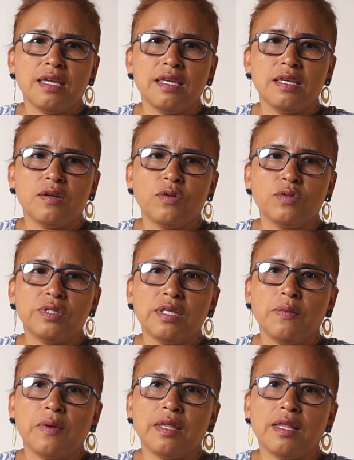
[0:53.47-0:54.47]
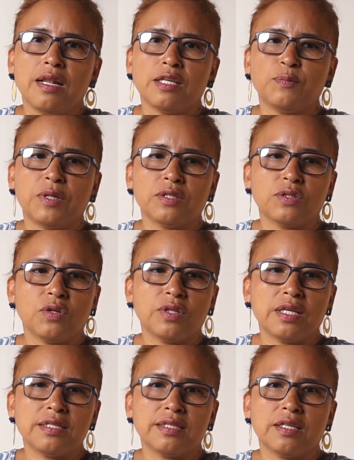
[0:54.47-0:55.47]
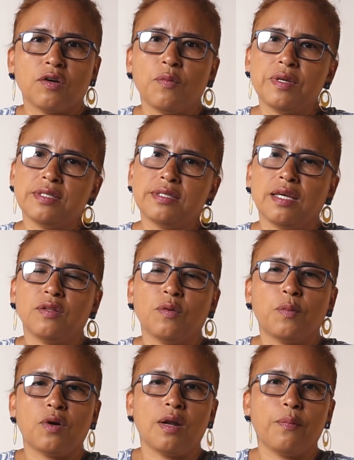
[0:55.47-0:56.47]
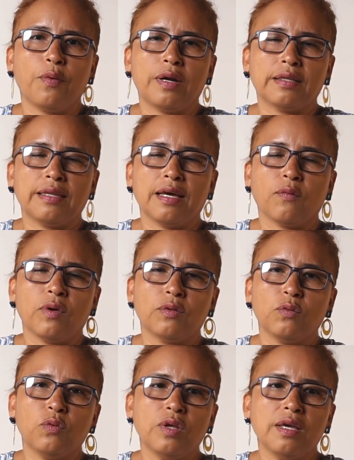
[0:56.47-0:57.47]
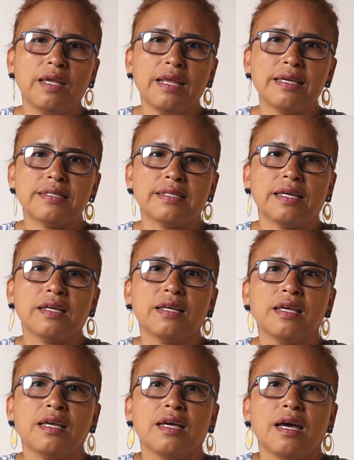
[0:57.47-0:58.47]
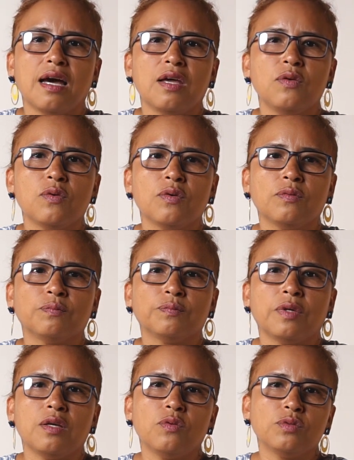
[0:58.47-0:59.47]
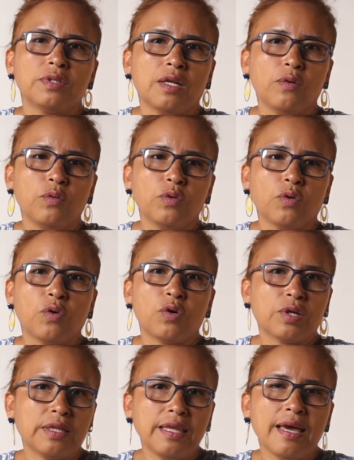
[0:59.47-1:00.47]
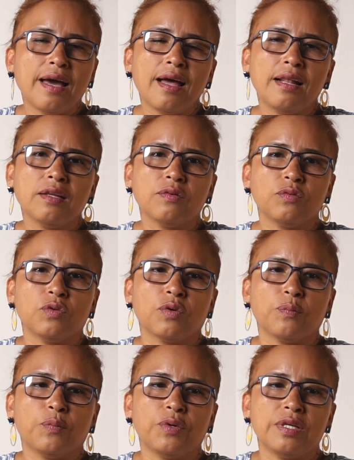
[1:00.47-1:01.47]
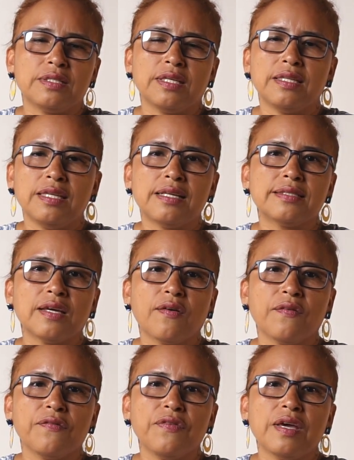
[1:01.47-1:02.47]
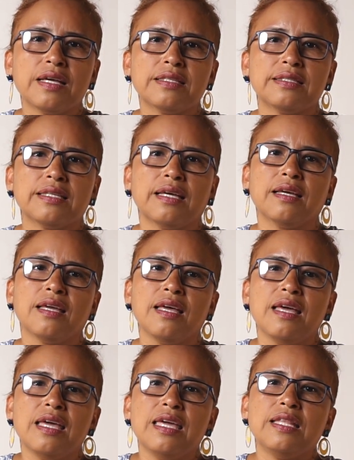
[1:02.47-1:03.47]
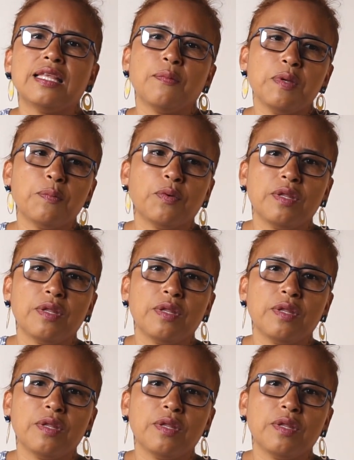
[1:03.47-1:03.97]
inclusive de las personas, comenzando por la puerta cuando uno ingresa. Hay un, hay un saludo cordial, uno puede sentirse en confianza y también